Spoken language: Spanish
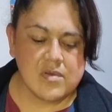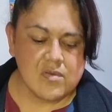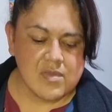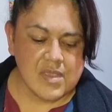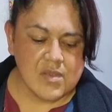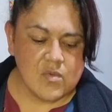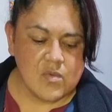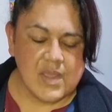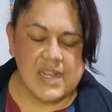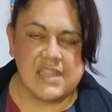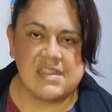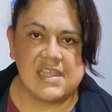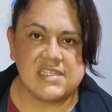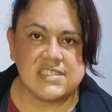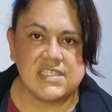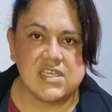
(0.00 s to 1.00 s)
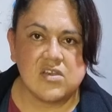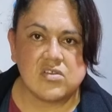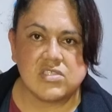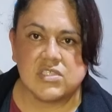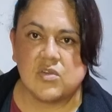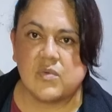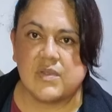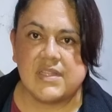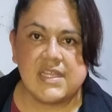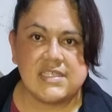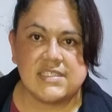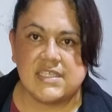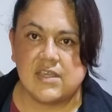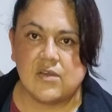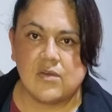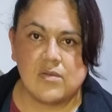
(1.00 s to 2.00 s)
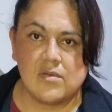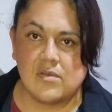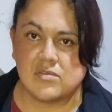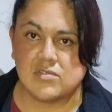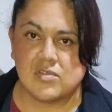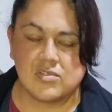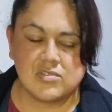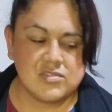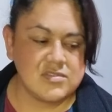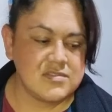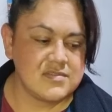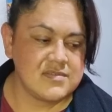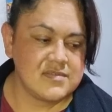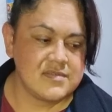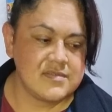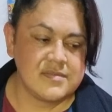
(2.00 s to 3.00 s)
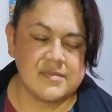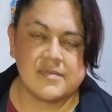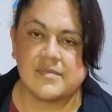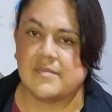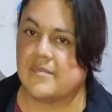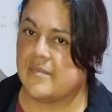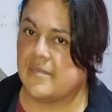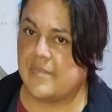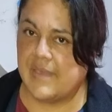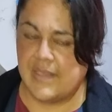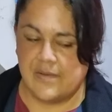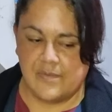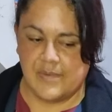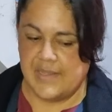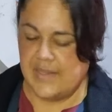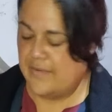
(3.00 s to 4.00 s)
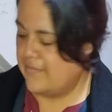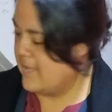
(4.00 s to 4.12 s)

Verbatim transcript: creo que en 45, 55, los dos. Pero bueno,